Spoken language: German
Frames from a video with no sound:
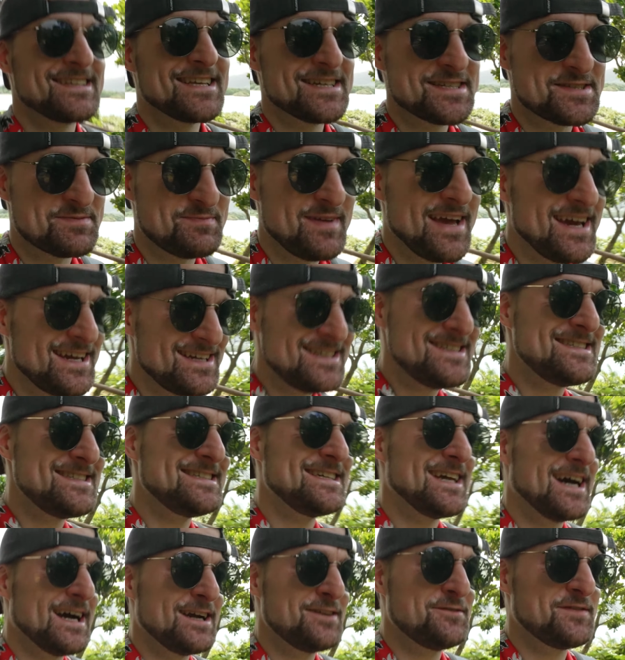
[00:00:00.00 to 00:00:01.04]
das Meer ist
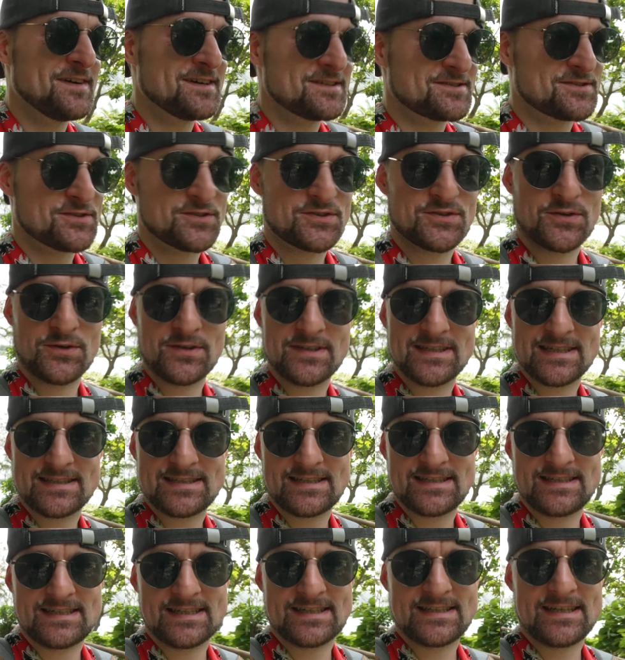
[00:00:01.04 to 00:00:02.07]
hier einfach so schön, dass
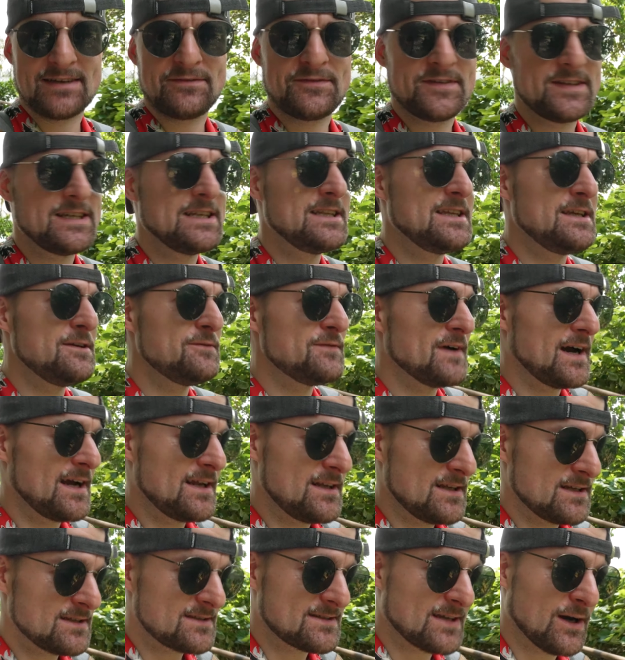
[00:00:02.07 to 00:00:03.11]
sich hier definitiv
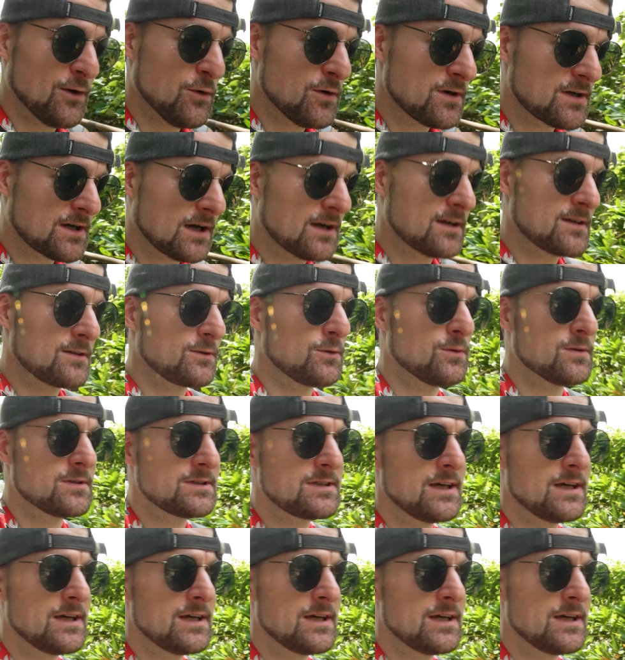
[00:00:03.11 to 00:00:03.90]
ein Tauchgang lohnt.